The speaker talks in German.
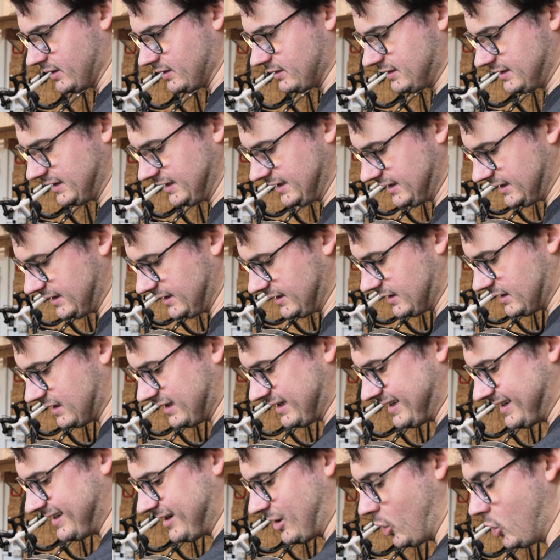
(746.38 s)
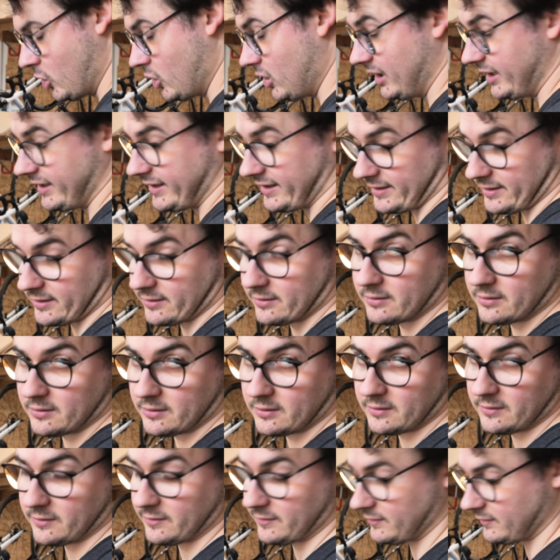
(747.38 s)
Die Hülle
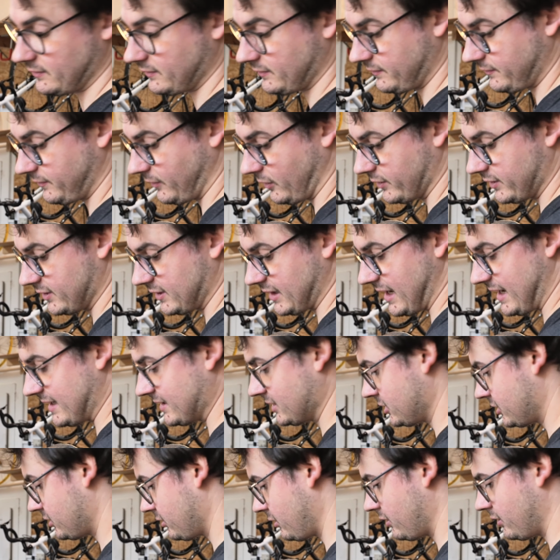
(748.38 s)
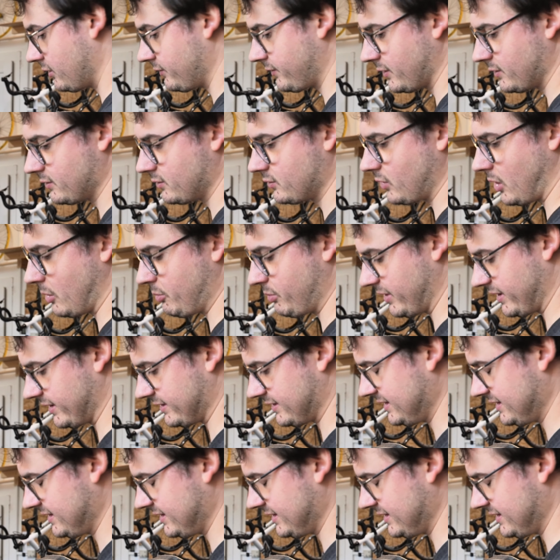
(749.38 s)
von der Ansteuerung für den Dropper,